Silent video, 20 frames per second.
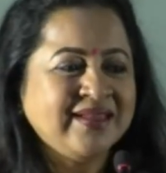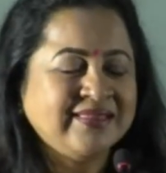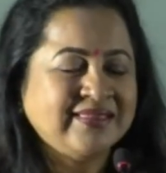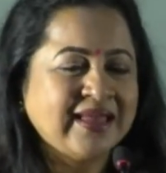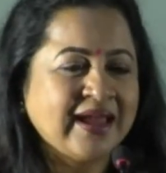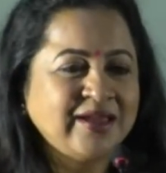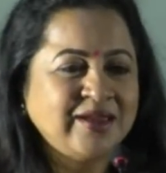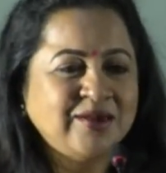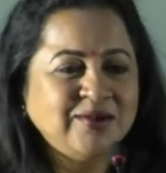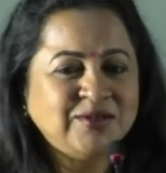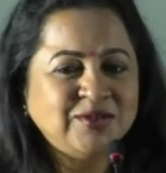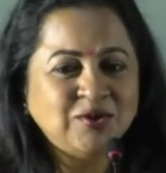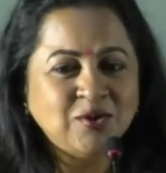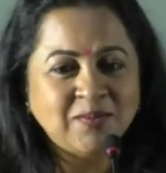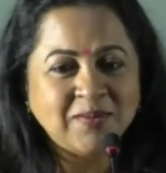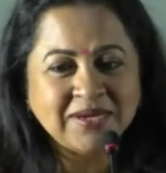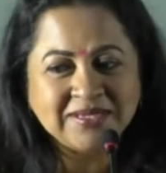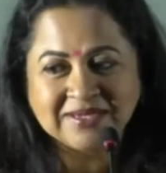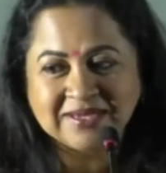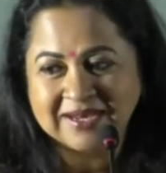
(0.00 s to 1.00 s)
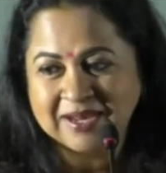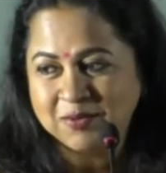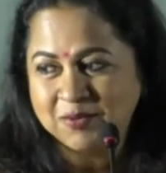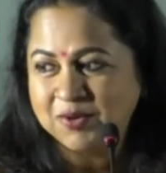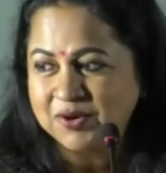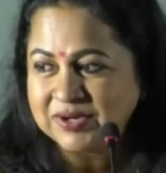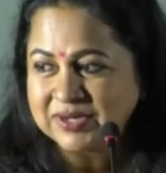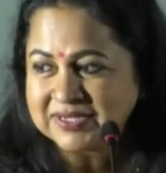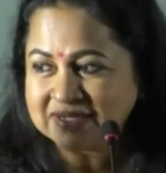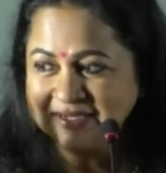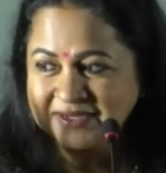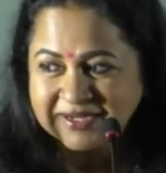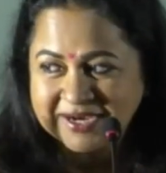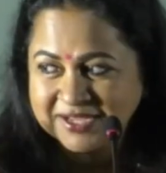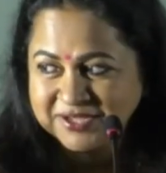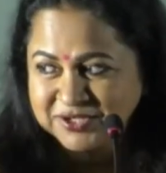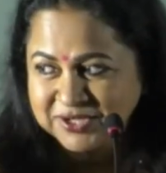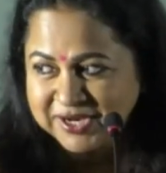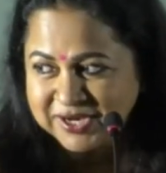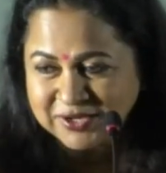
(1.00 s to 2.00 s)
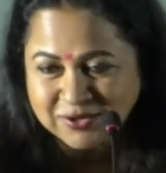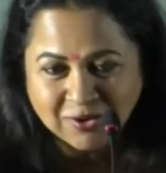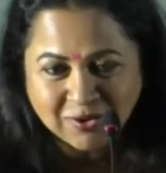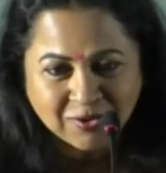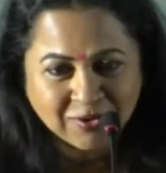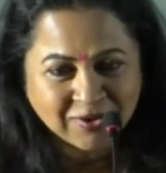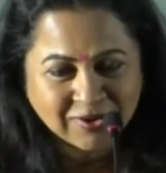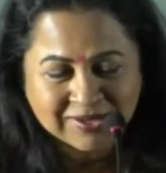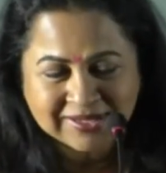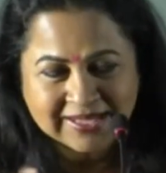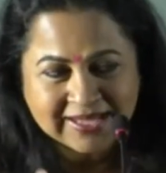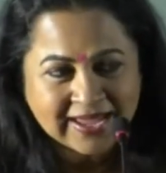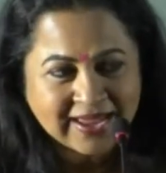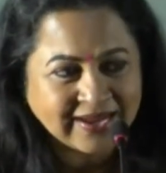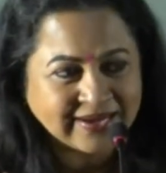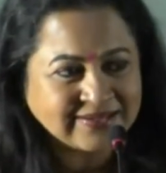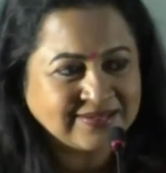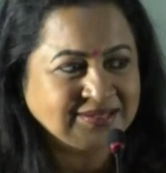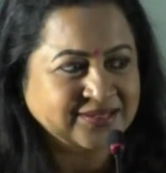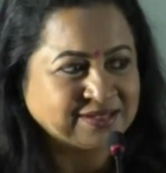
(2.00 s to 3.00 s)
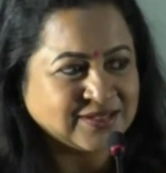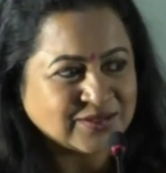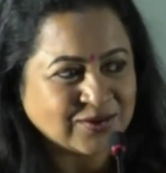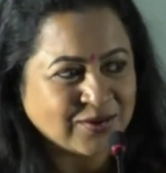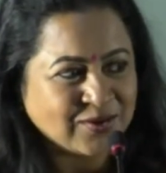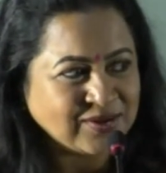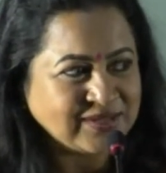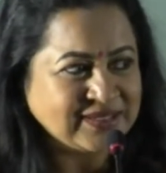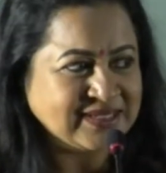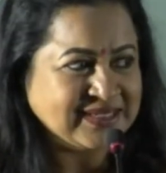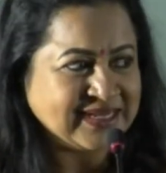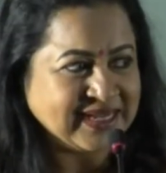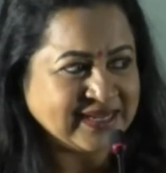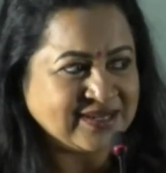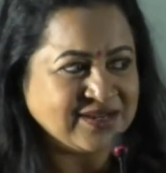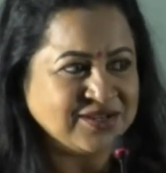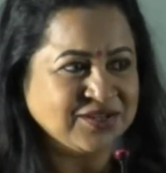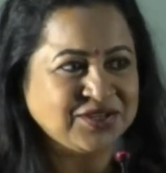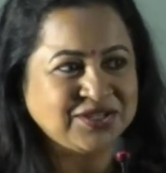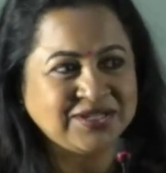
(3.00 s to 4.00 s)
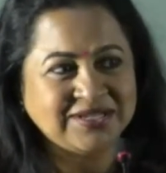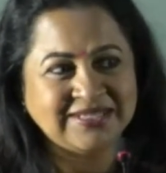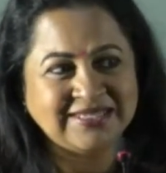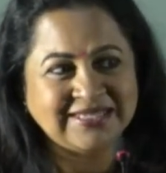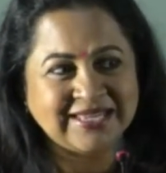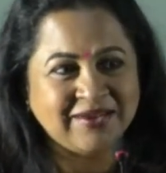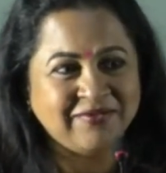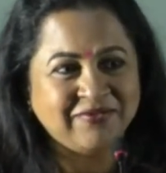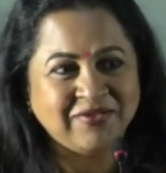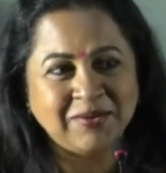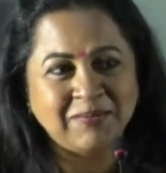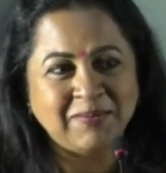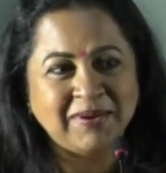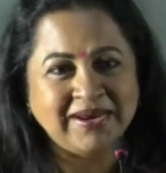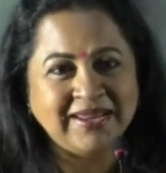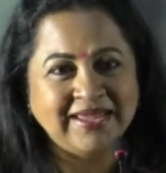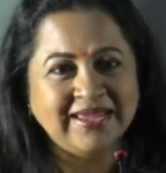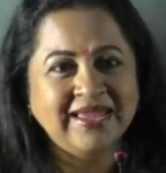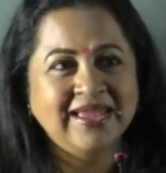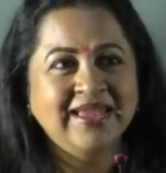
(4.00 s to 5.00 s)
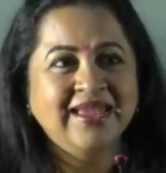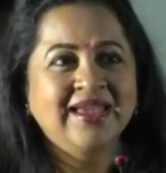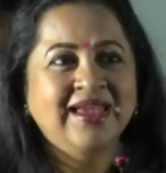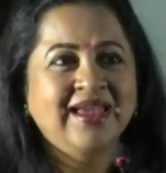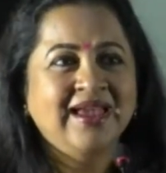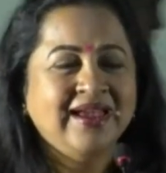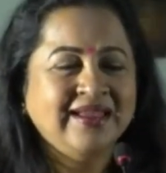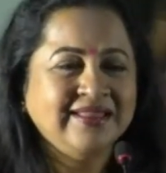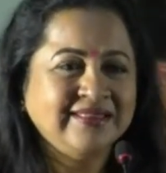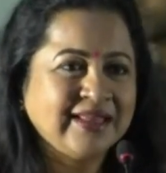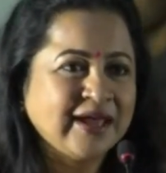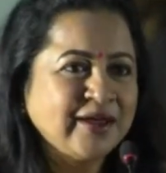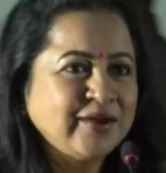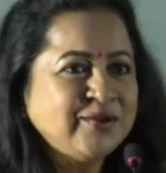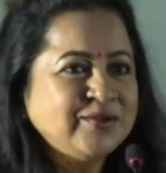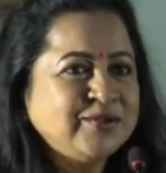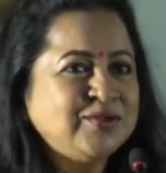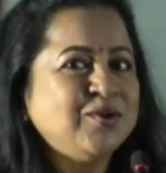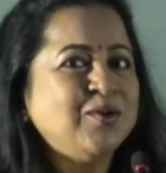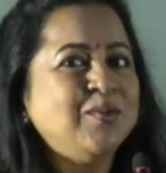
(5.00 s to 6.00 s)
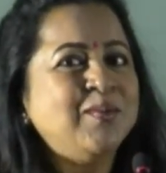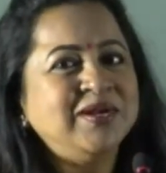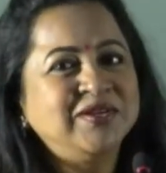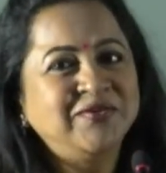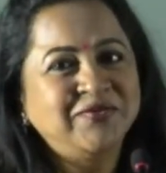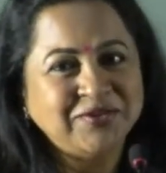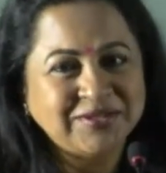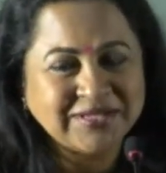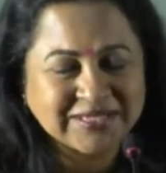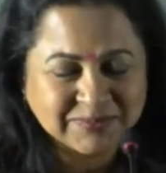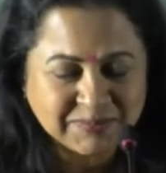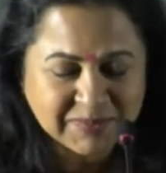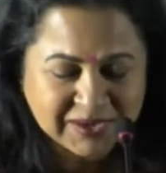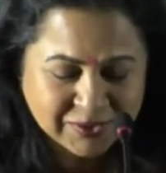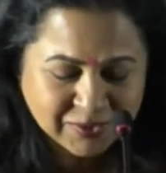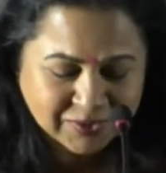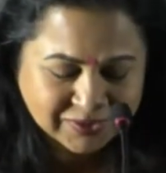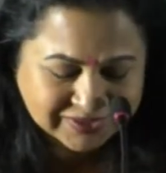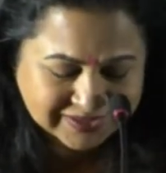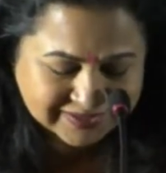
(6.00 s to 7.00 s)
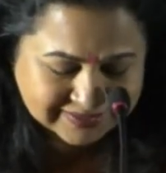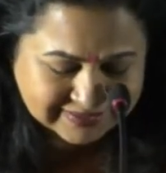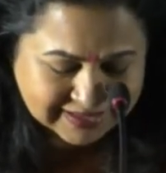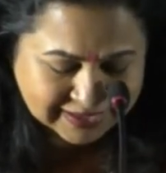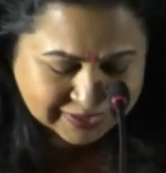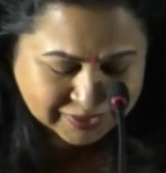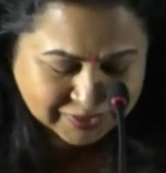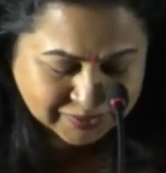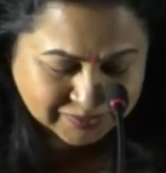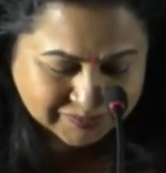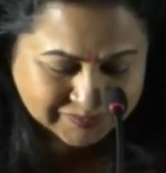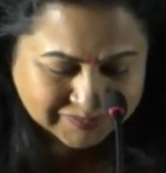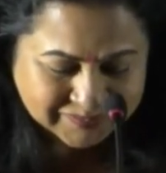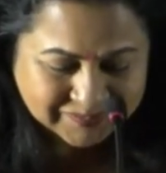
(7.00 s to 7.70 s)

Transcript: தேங்க்யூ ஸோ மச் அண்ட் ஐ வாண்ட் டு கங்க்ராச்சுலேட் ஆல் தி ஆக்டர்ஸ் ஆல் த டெக்னீஷியன்ஸ் எவ்ரிபடி அண்ட் தேங்க்யூ ஸோ மச் ஃபார் திஸ் பிக் ஆனர் தேங்க்யூ